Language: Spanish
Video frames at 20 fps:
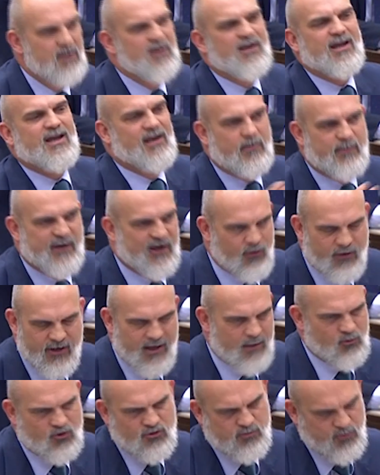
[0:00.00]
Y le
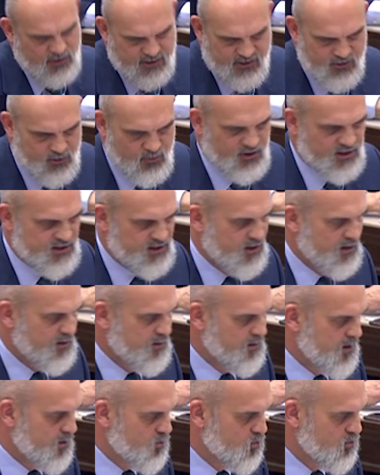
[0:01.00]
perdonamos, porque somos así
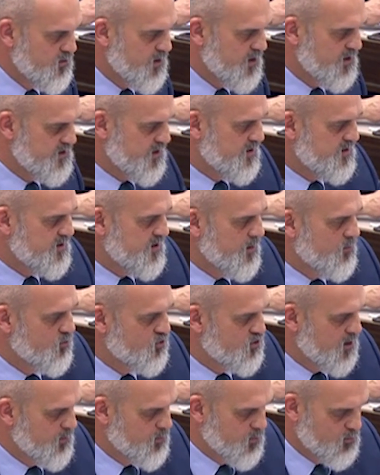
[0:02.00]
de ultras, extremos
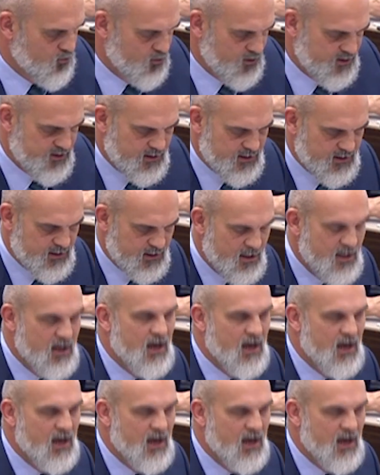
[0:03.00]
y populistas.